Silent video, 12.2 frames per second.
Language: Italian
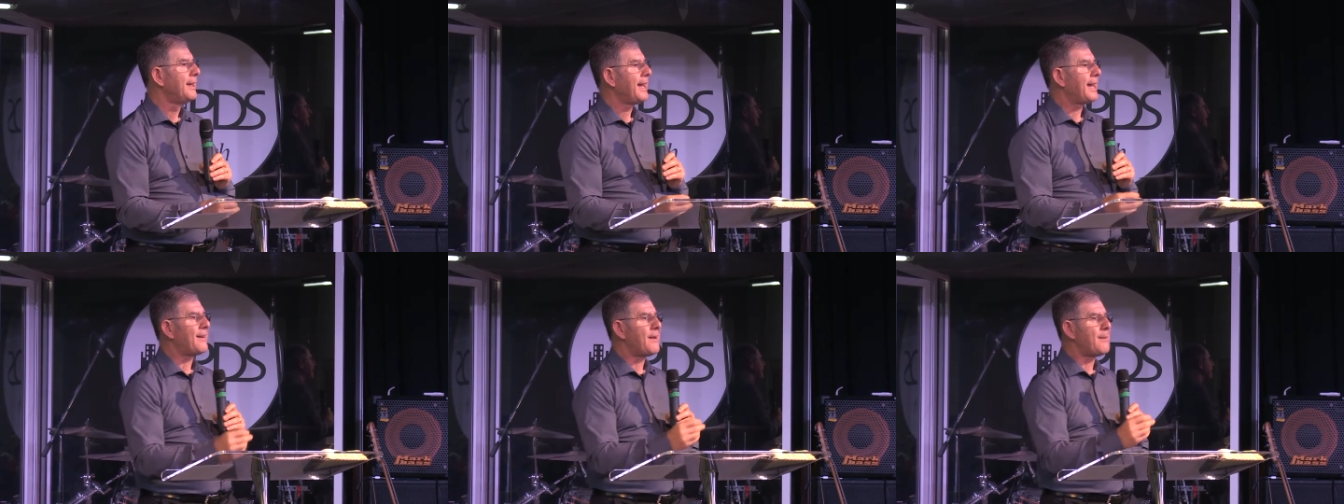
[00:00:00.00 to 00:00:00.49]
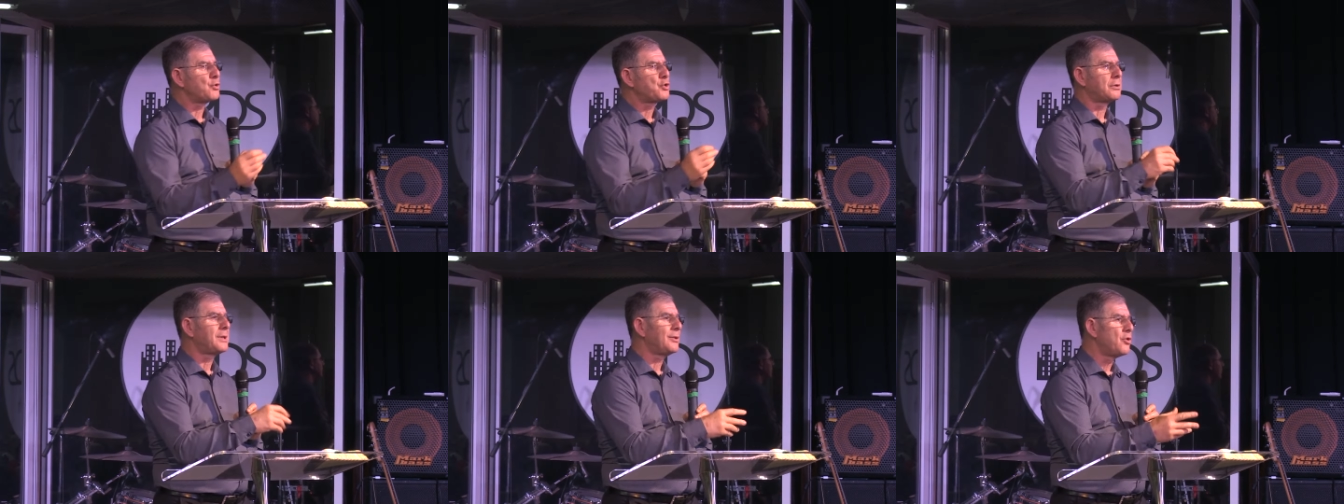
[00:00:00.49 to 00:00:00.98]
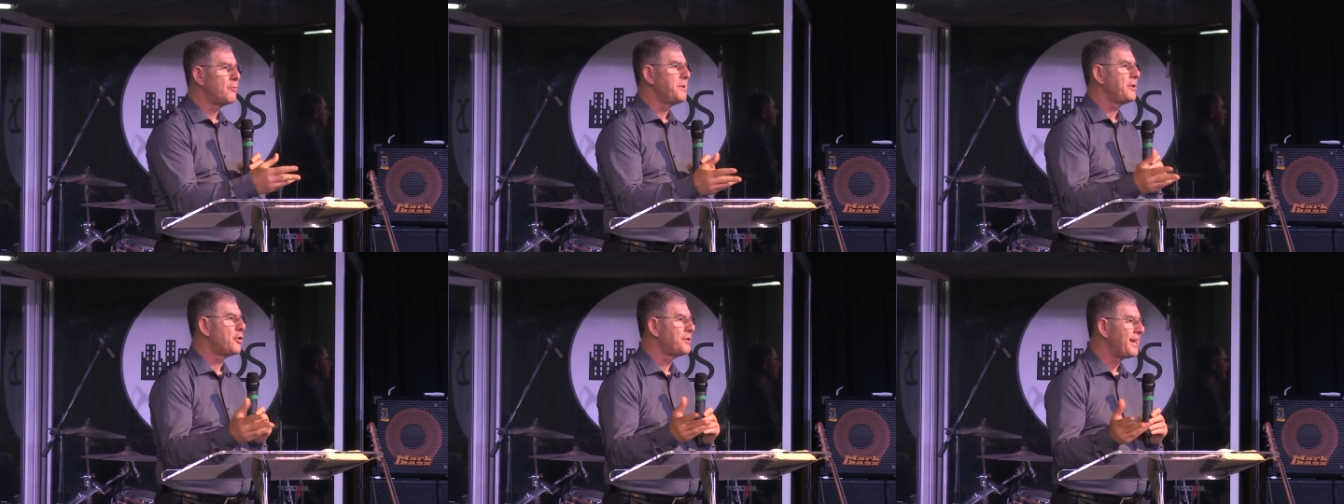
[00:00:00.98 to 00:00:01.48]
Eravamo sotto il
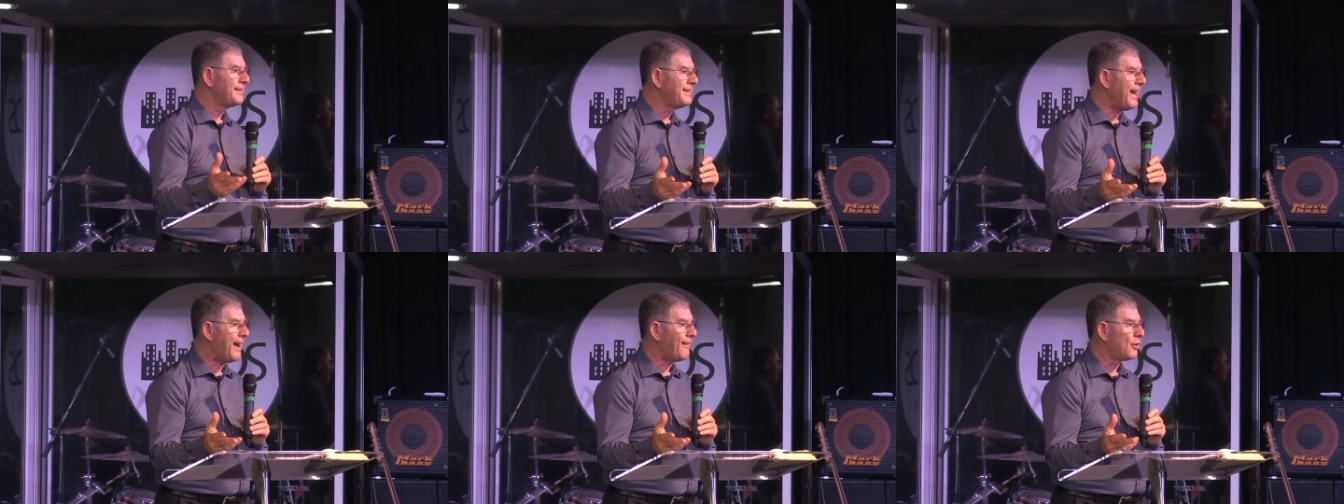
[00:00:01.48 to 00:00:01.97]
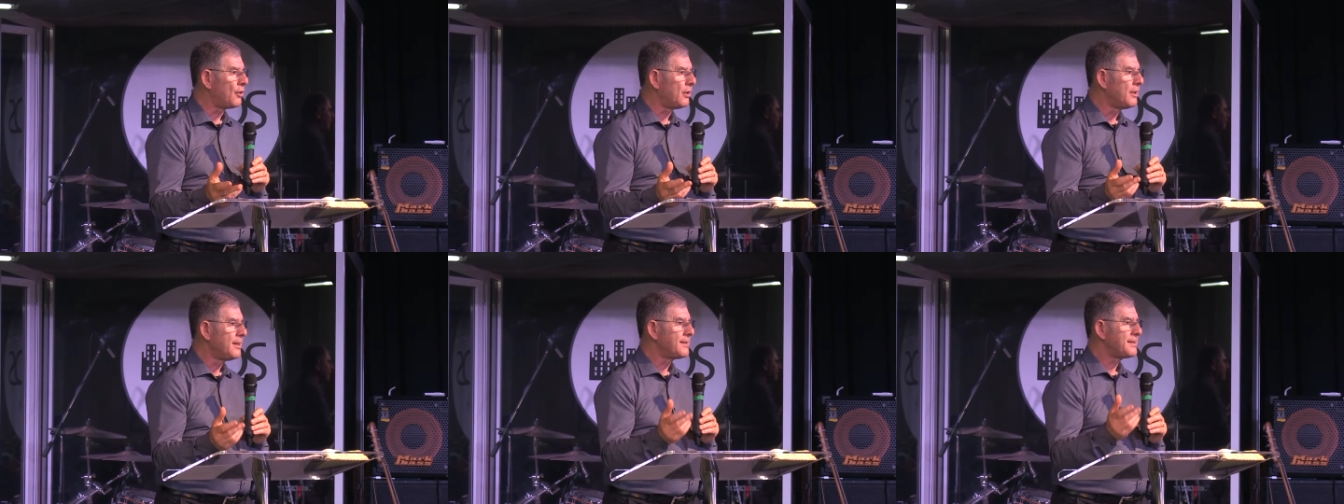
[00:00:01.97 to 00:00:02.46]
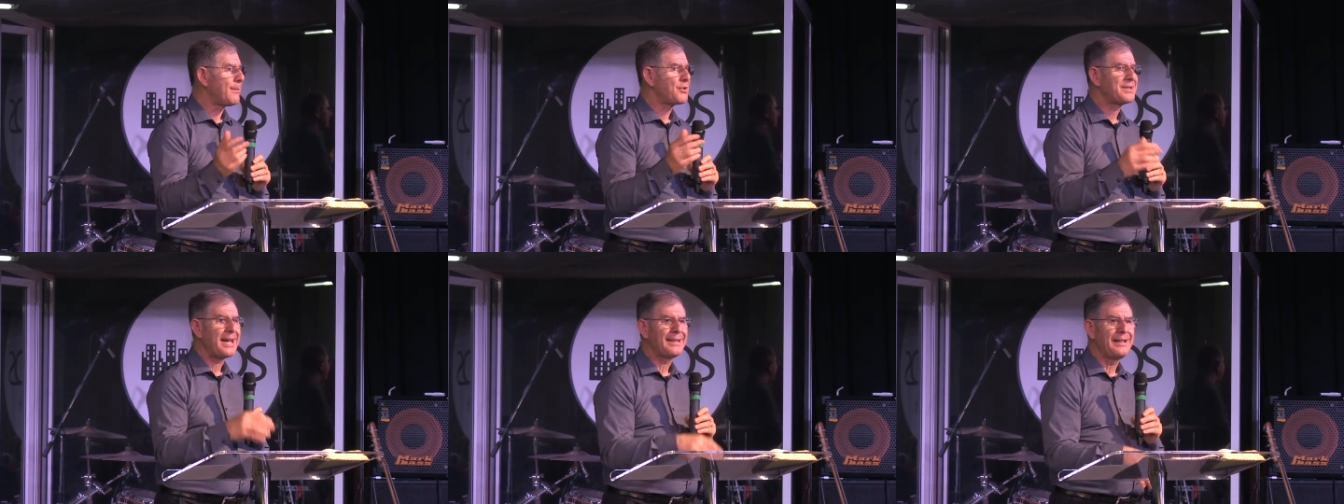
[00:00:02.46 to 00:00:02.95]
dominio del diavolo, siamo
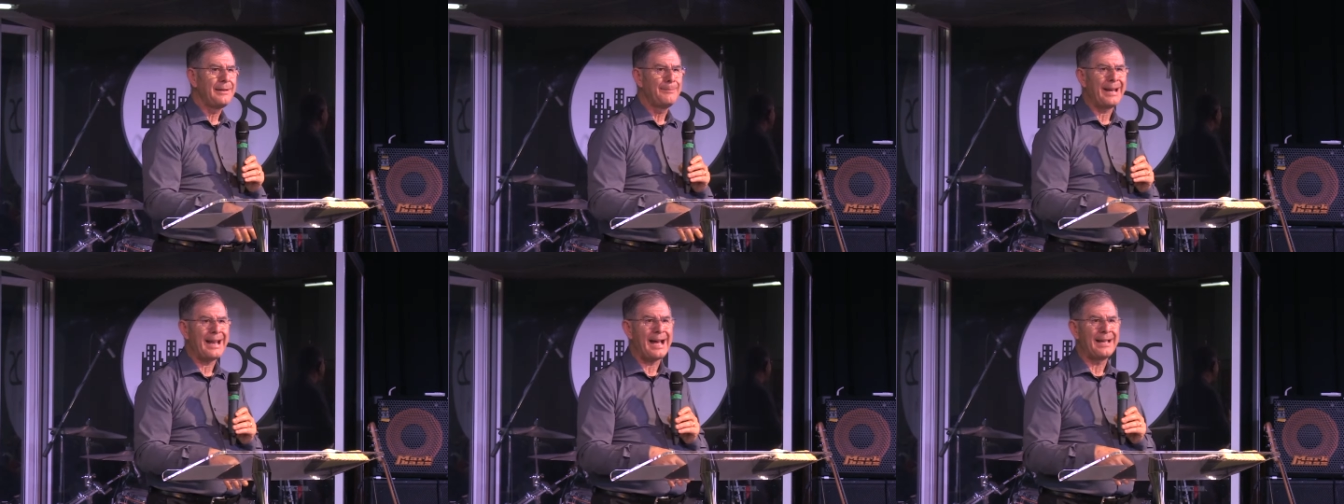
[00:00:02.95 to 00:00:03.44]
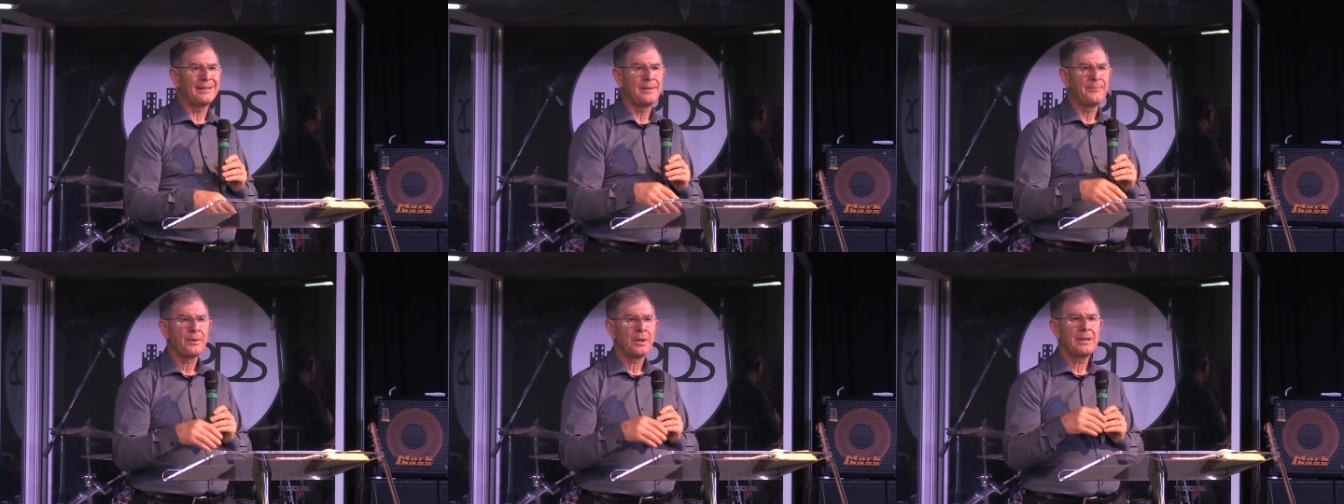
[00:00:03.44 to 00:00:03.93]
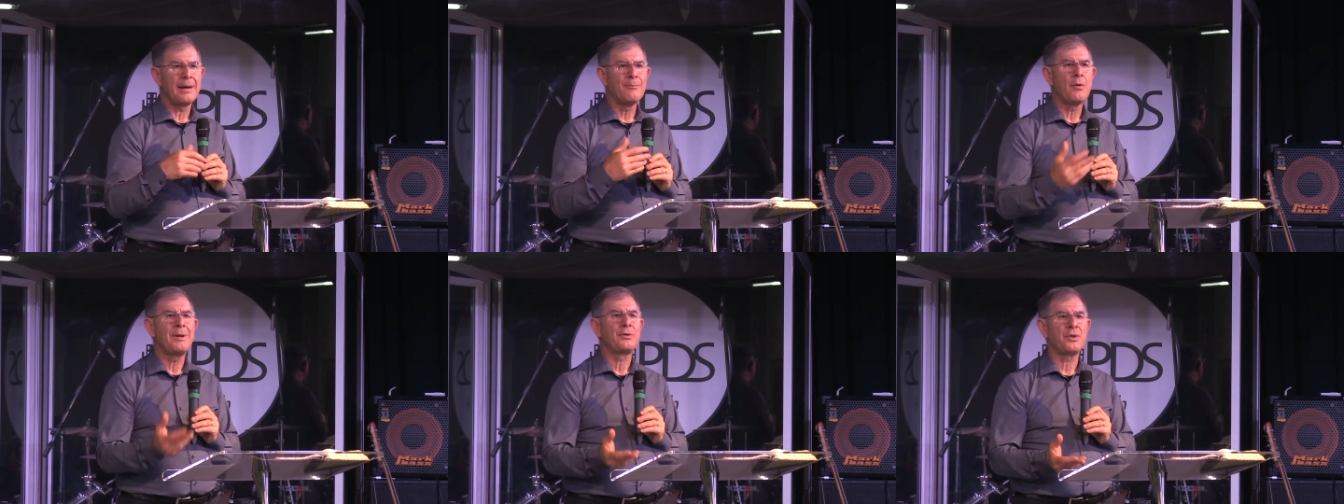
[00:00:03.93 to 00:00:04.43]
stati liberati dal
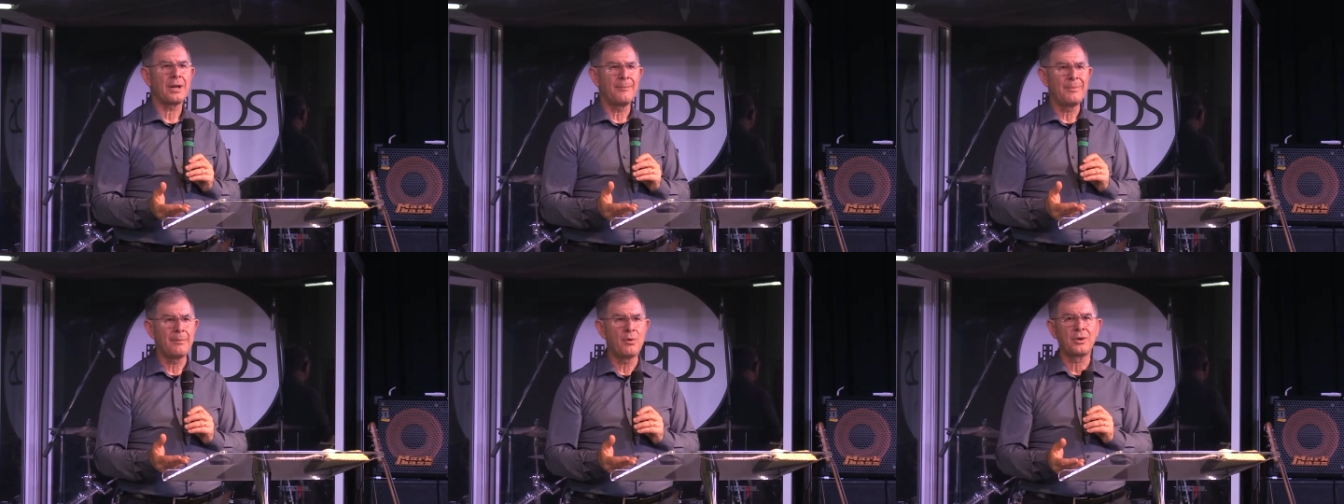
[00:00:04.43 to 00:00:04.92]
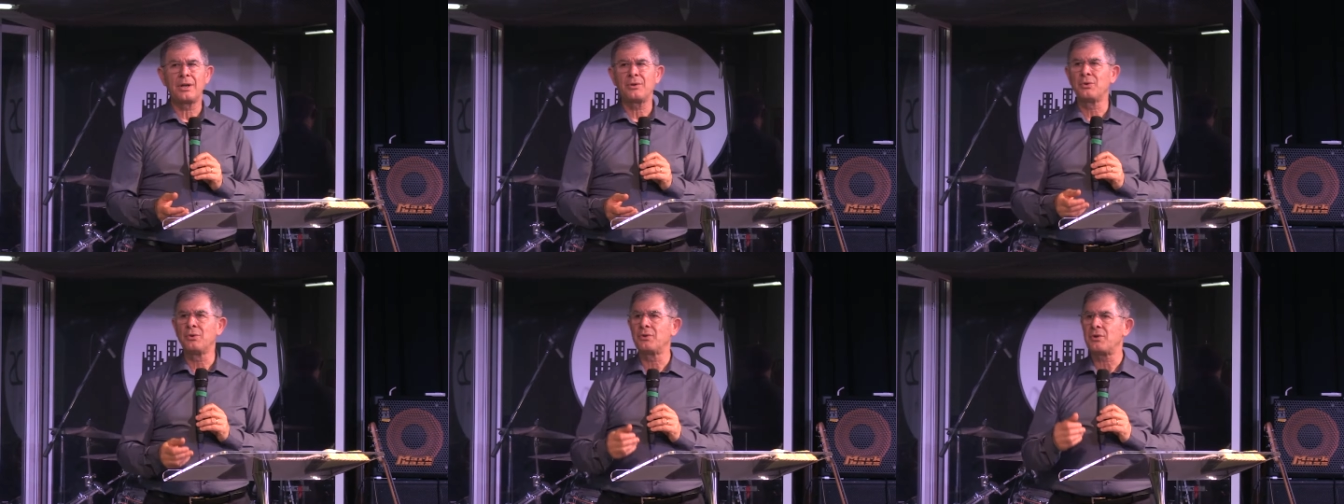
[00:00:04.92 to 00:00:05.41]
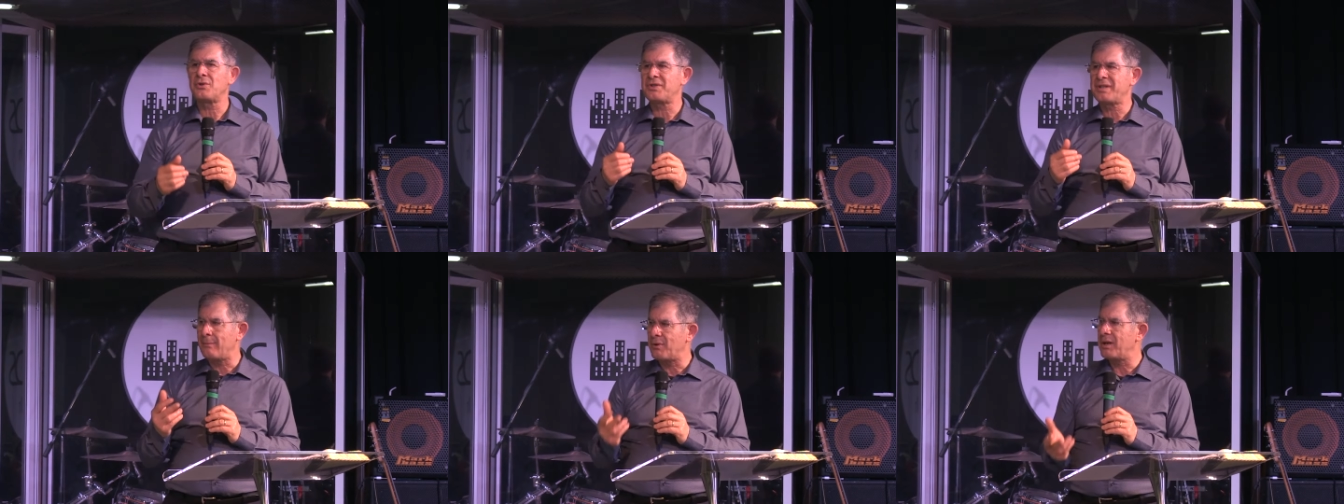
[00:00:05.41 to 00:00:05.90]
momento che abbiamo creduto, ci
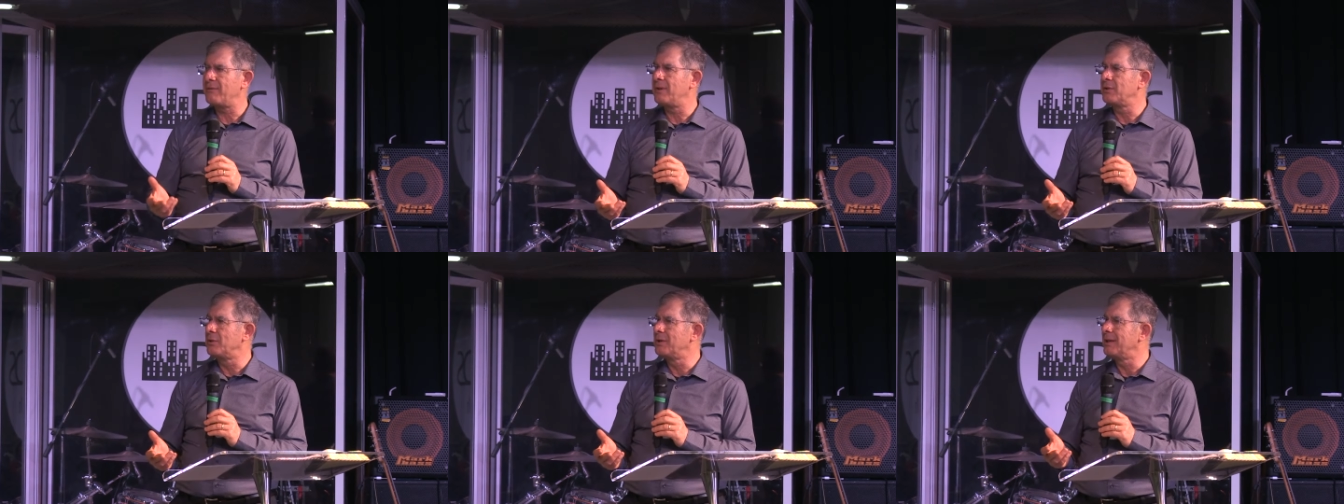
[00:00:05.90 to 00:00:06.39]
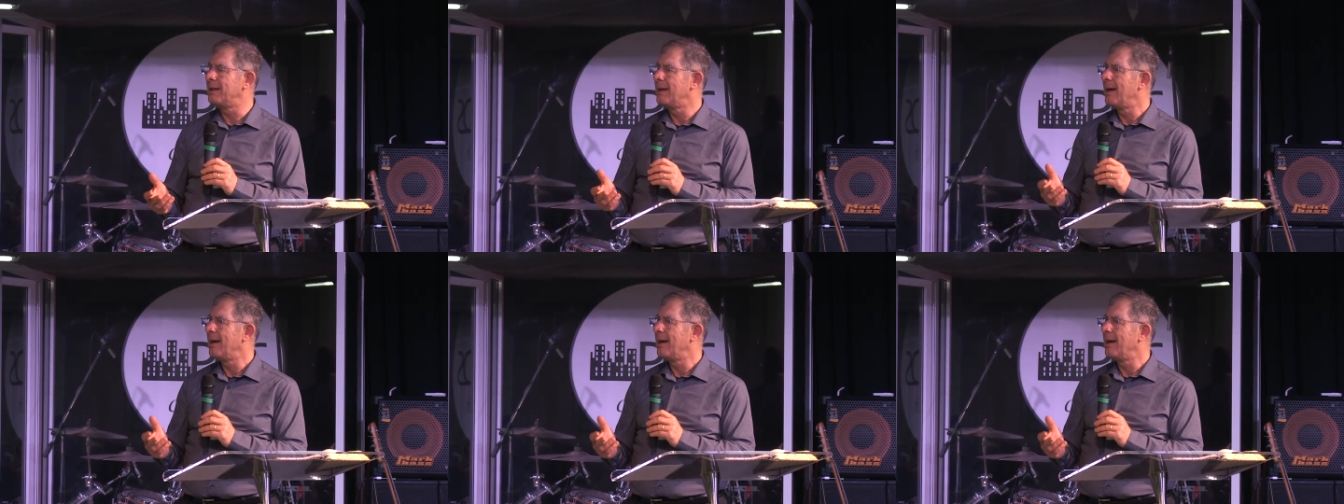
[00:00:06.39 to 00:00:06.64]
siamo ravveduti,